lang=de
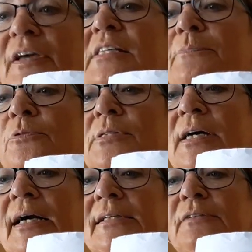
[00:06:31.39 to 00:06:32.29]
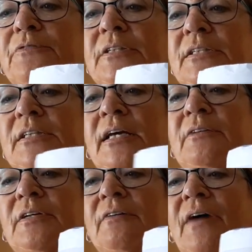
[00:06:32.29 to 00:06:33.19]
Facebook-Seite findet ihr
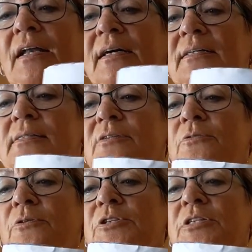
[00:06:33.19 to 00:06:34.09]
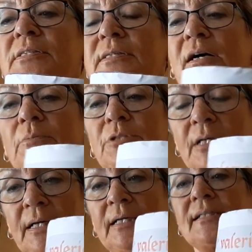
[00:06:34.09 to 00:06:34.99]
entweder Valeries Knötchen, ist glaube ich
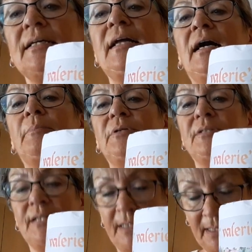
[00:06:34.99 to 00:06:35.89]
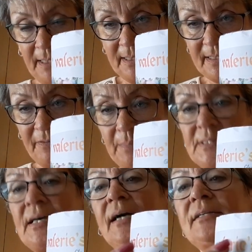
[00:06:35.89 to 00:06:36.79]
der Name der, der
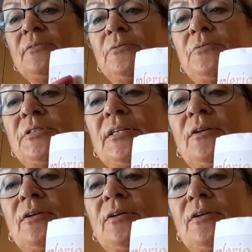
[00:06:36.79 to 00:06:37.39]
Webseite, und die